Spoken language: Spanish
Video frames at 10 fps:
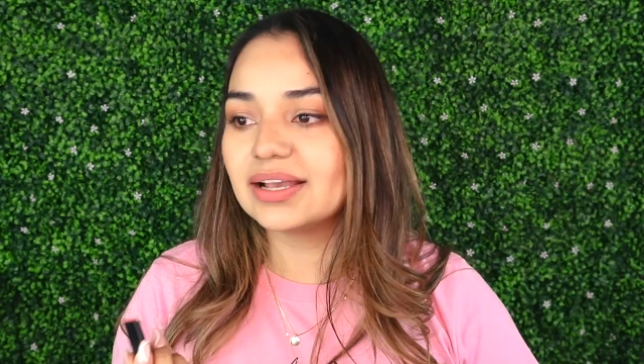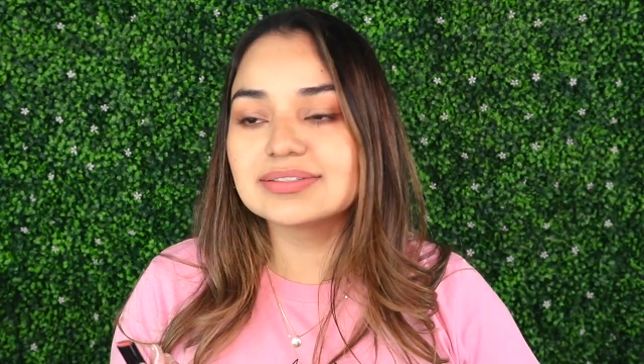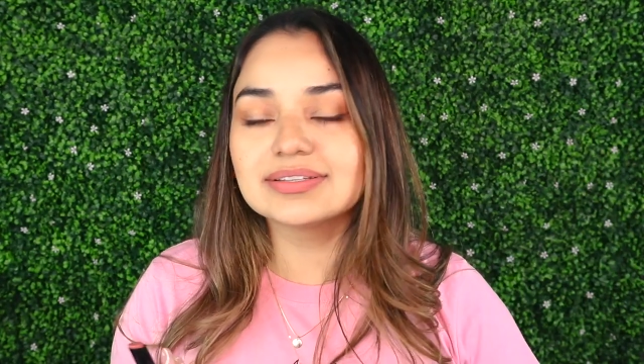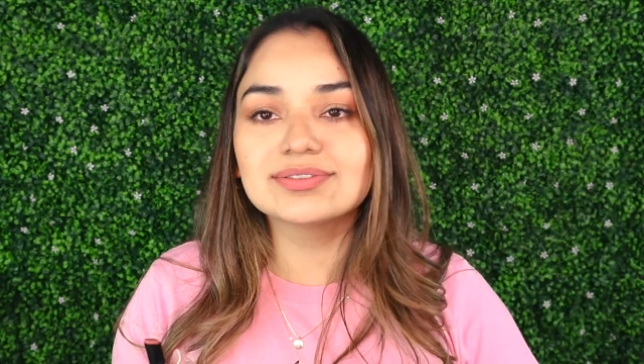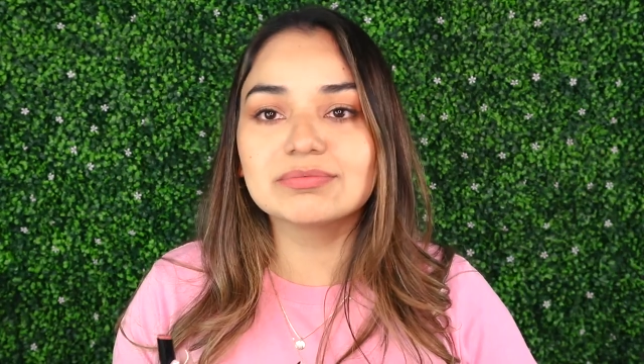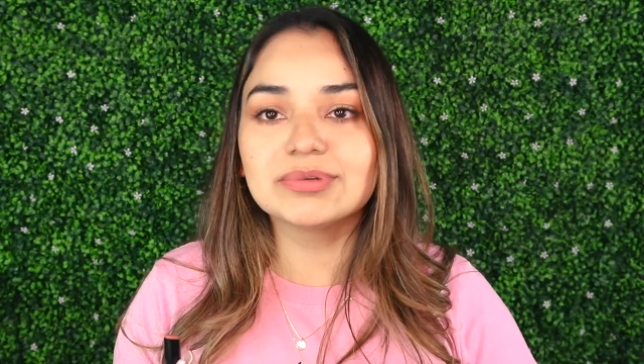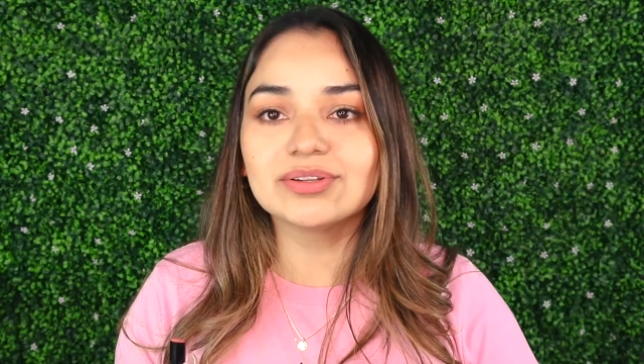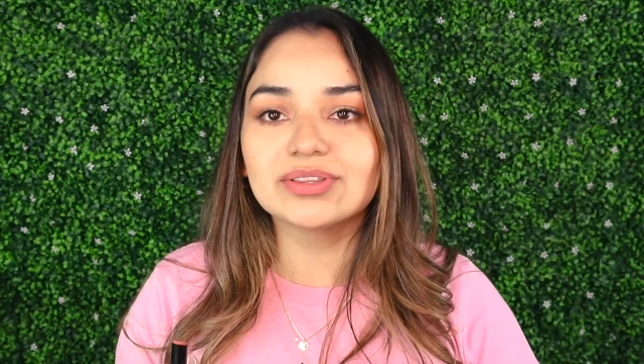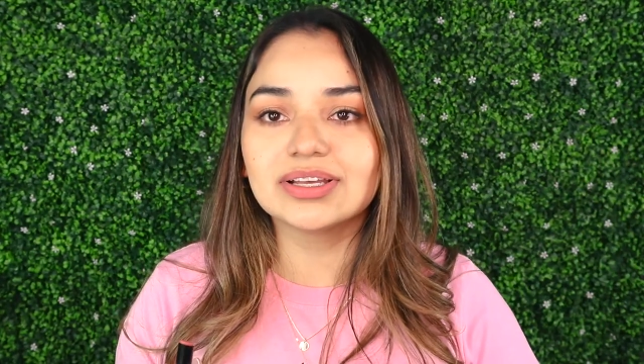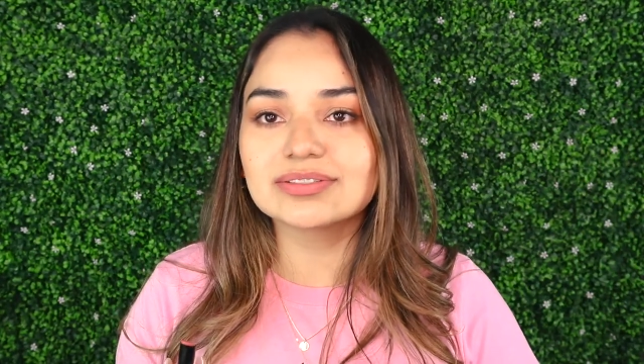Este no se me
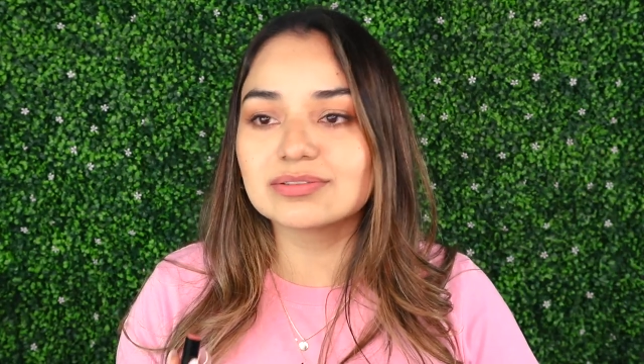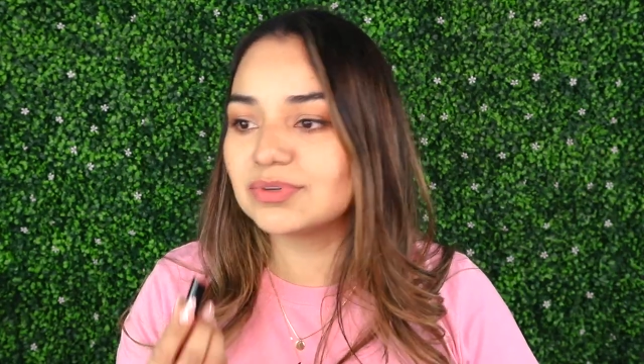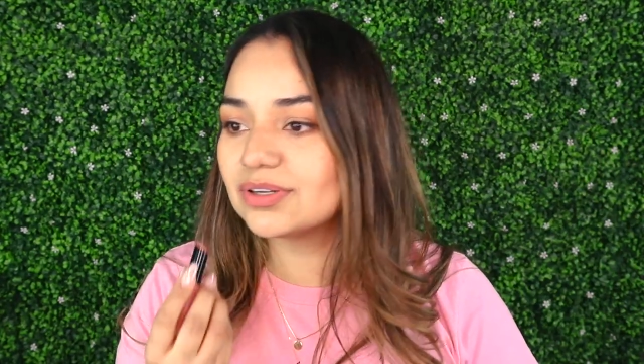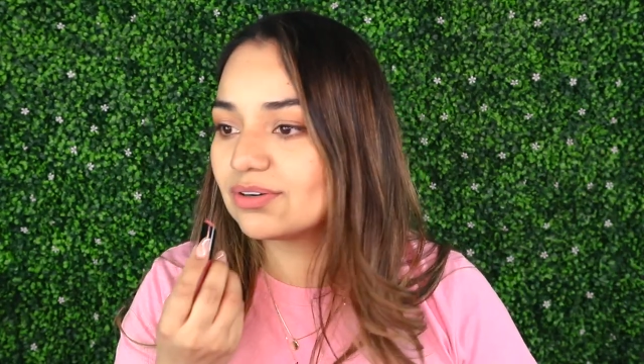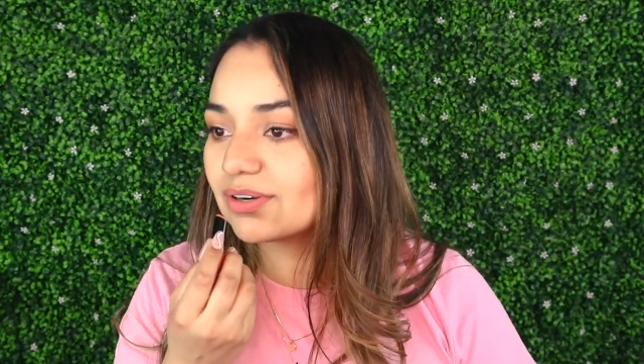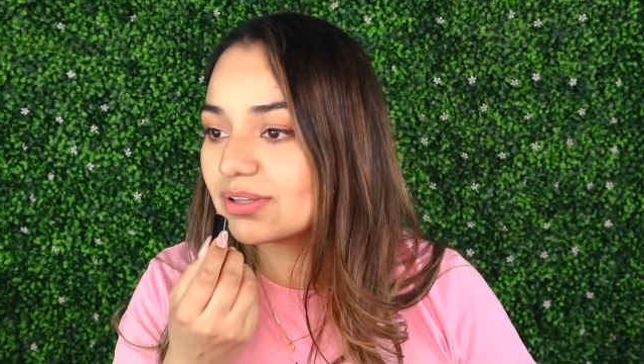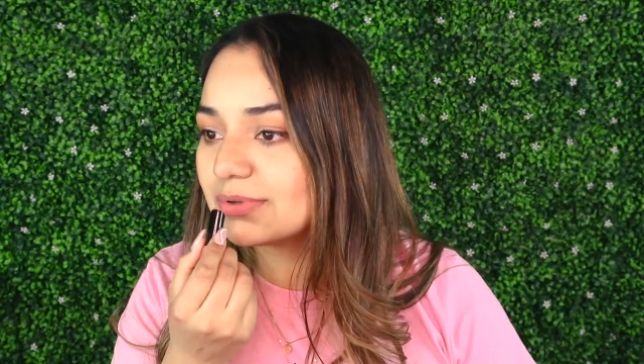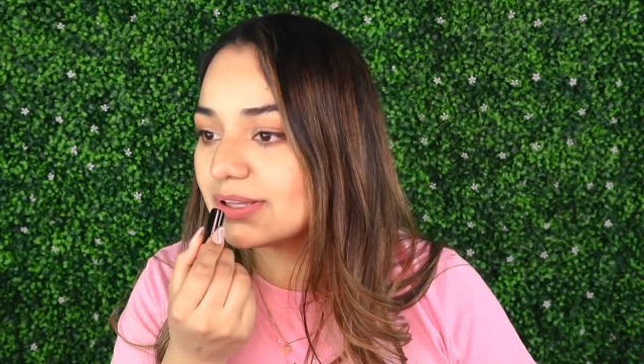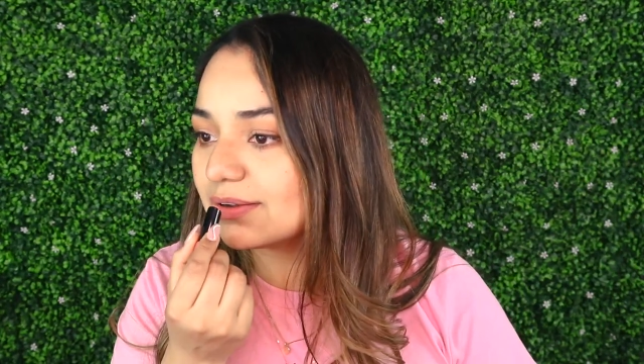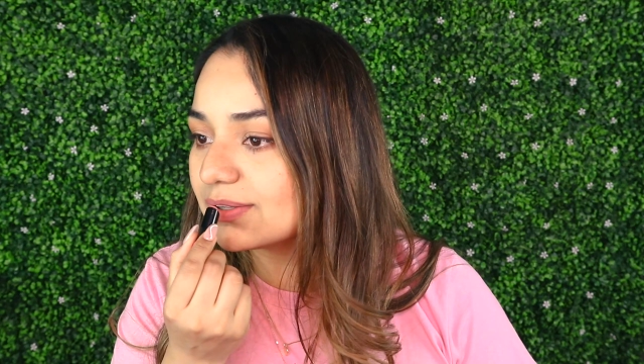nota, es como el color de
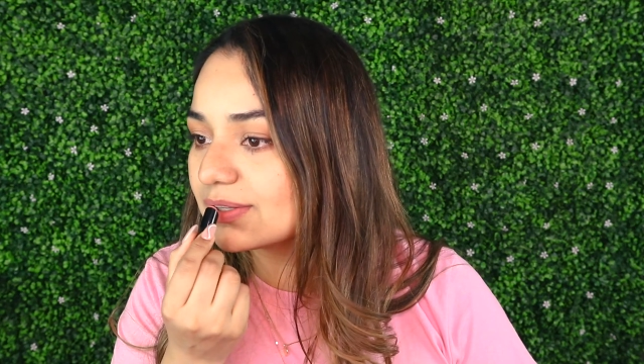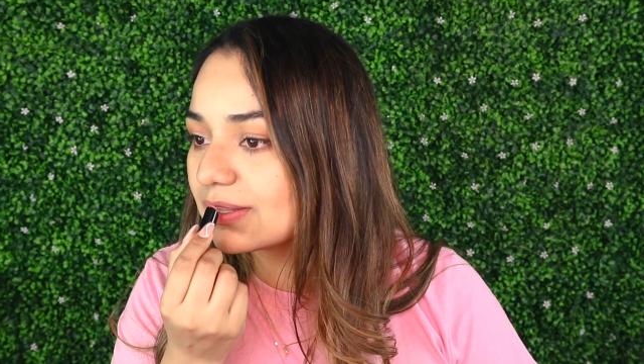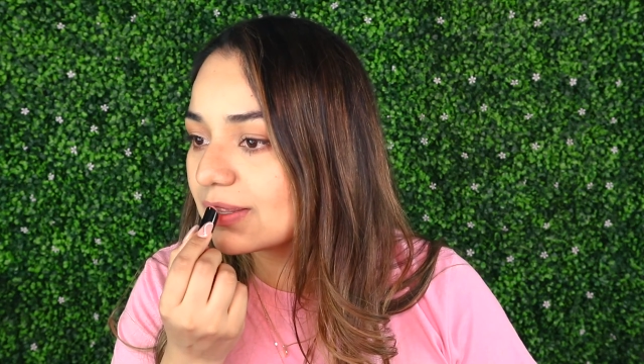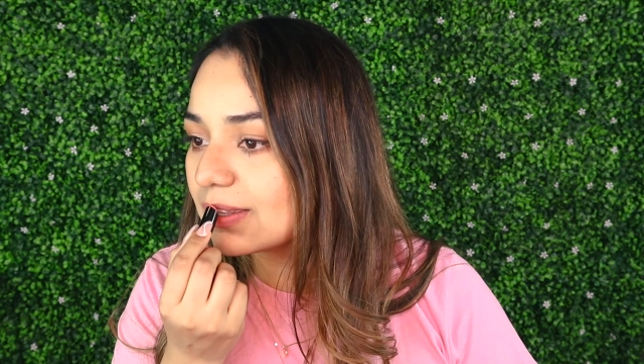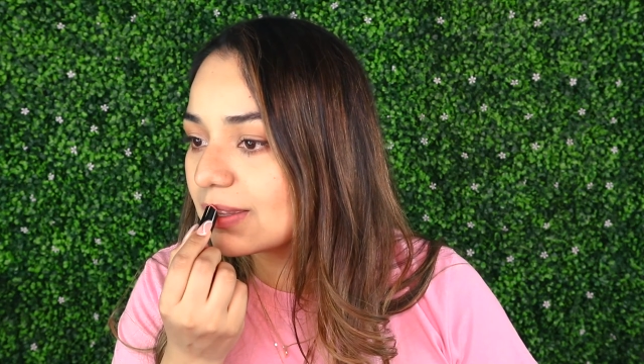mis labios.